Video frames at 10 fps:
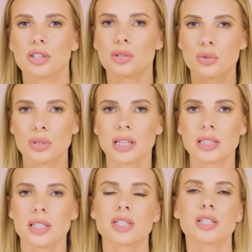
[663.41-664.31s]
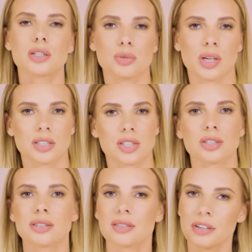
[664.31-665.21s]
czy to czujecie, czy nie czujecie, czy
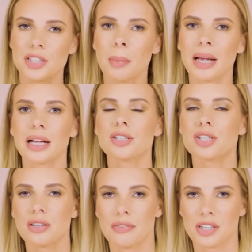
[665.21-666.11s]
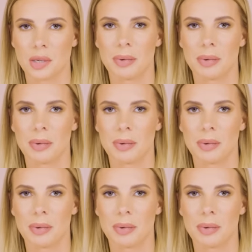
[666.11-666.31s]
to jest wasza bajka, czy nie wasza